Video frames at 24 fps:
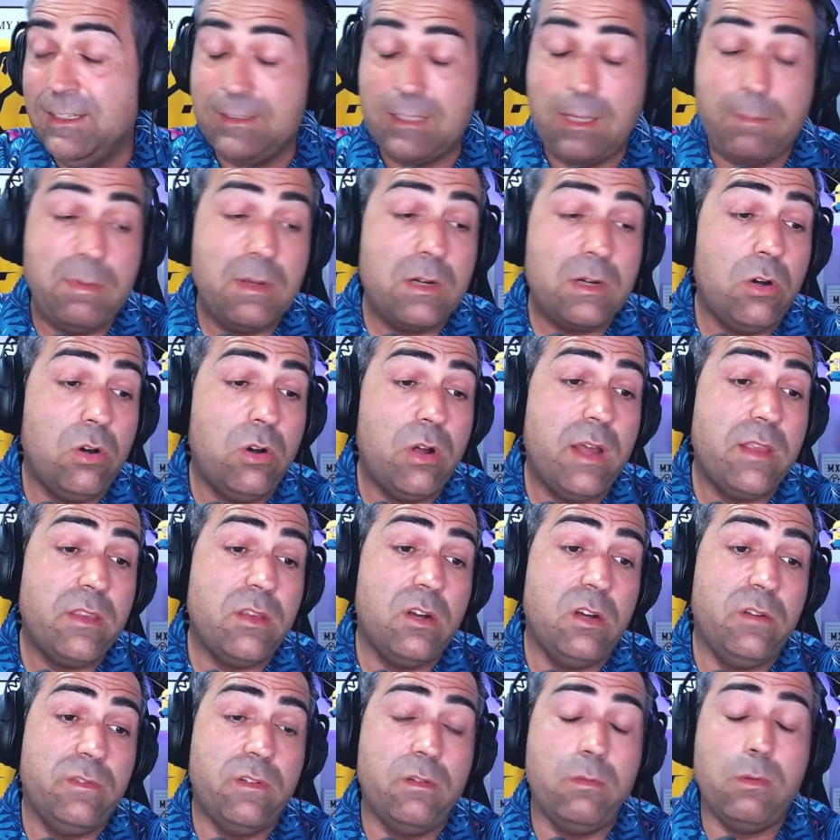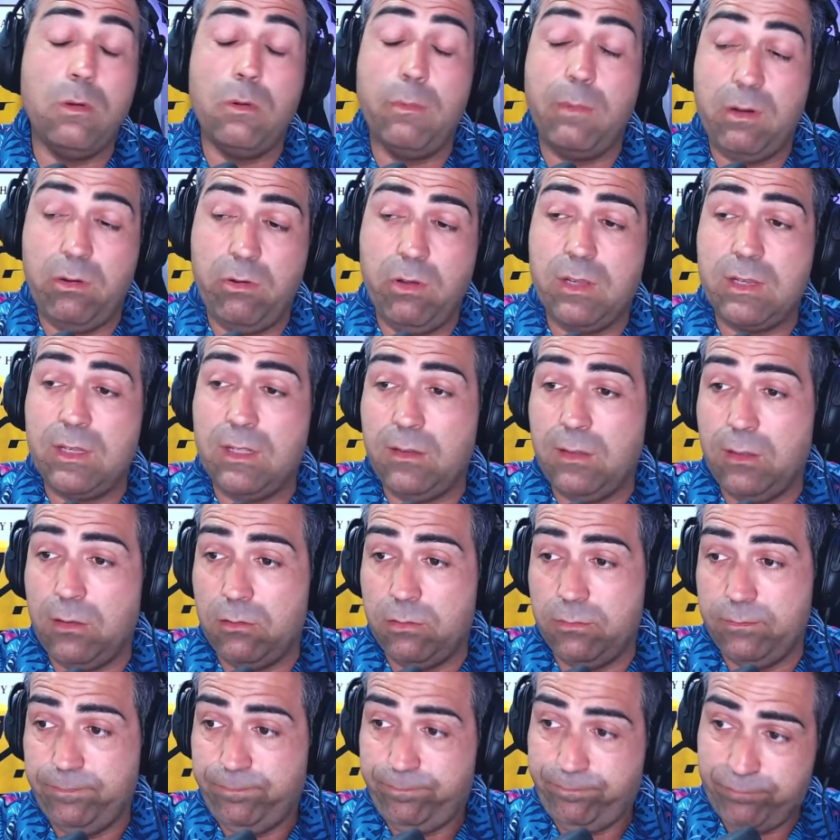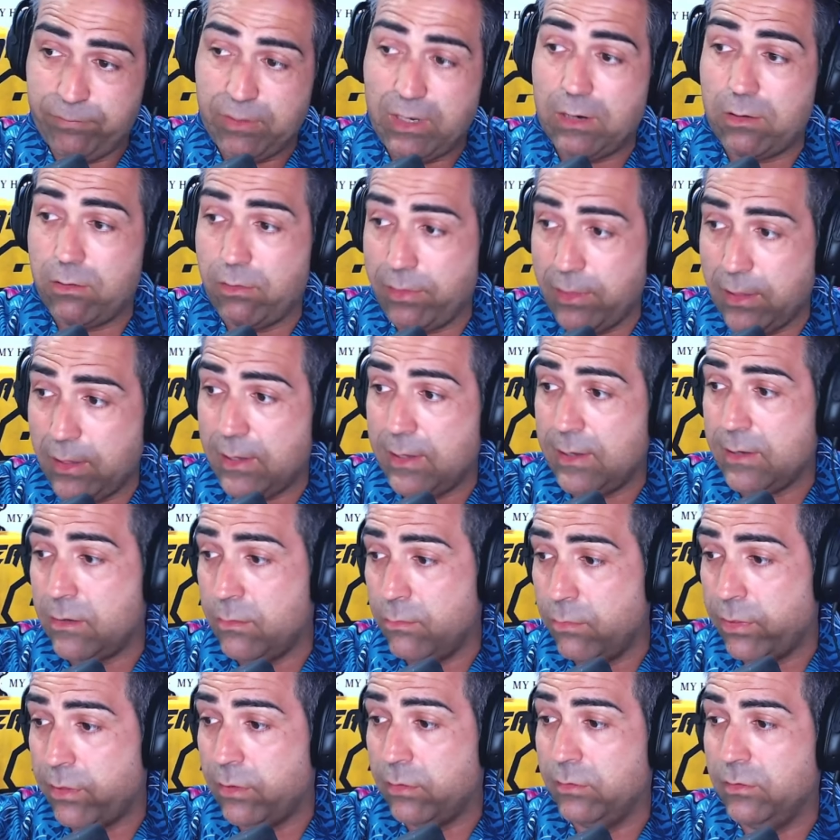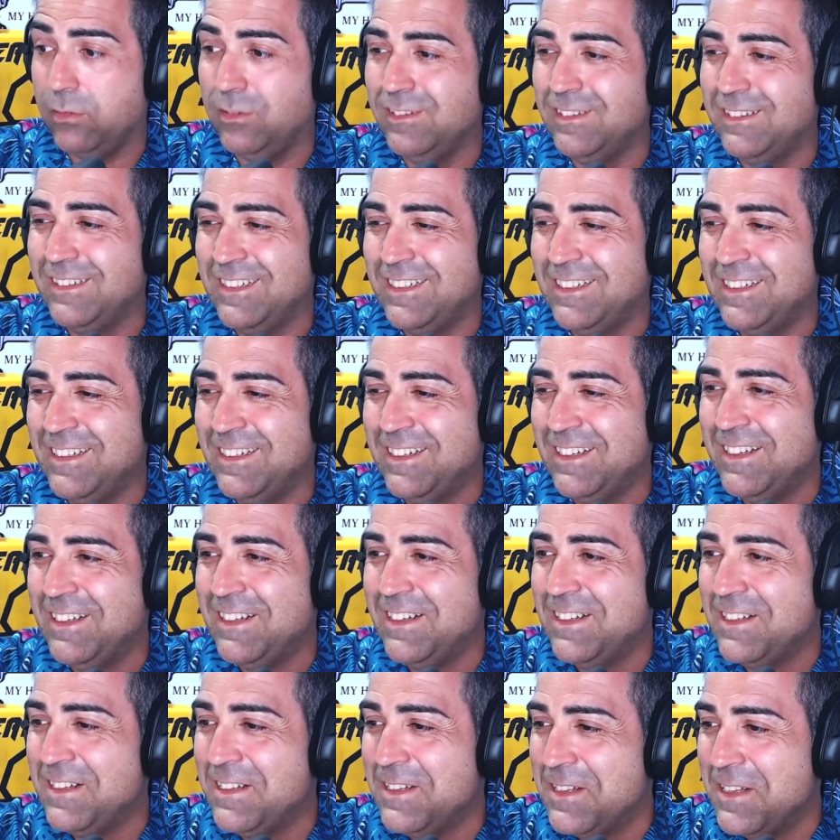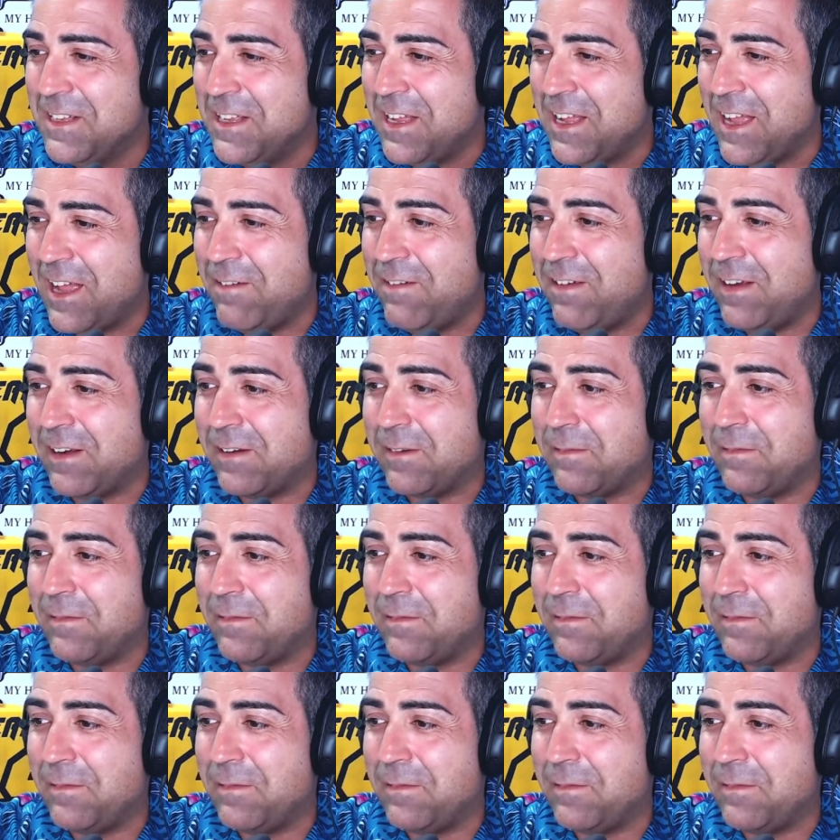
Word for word: también con los años nos volvemos menos exquisitos, las cosas como son. A ver,